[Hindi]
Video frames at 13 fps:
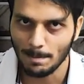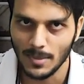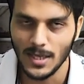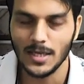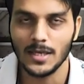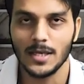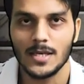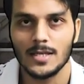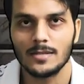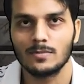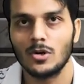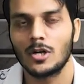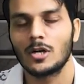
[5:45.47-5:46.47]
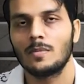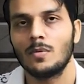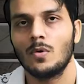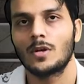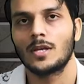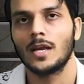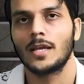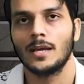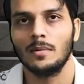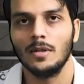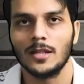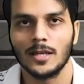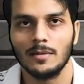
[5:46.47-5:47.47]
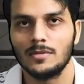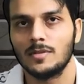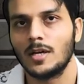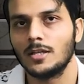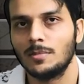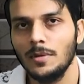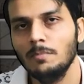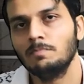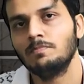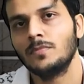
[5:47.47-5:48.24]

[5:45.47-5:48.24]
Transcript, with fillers: मिलेगी कि इस प्रोडक्ट में और क्या क्या मिलता है हमें साथ में